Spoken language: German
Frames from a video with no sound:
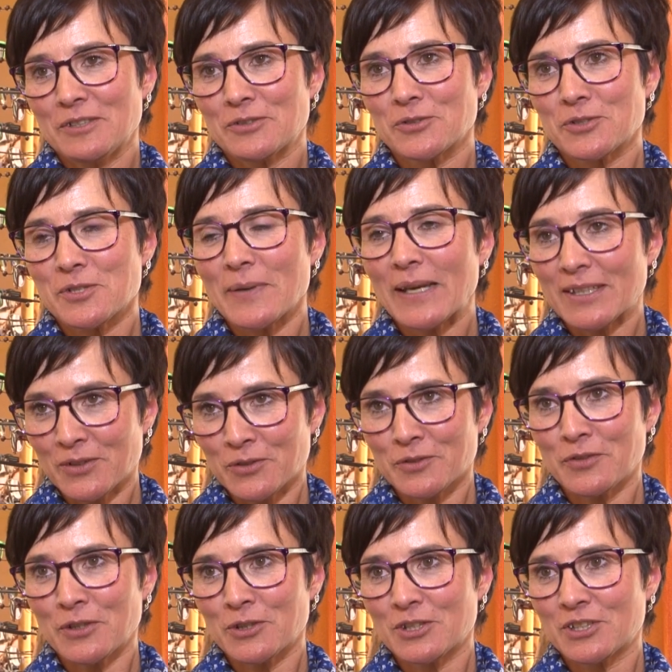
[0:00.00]
zu zweit
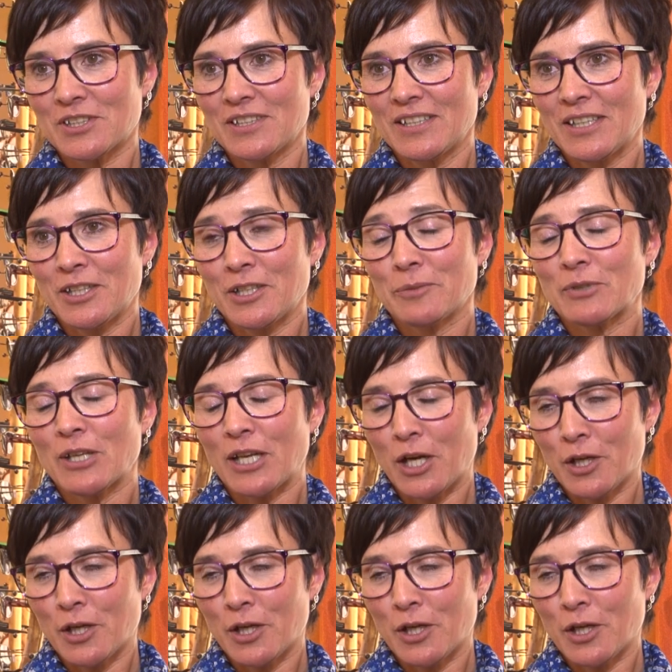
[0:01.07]
angefangen, haben dann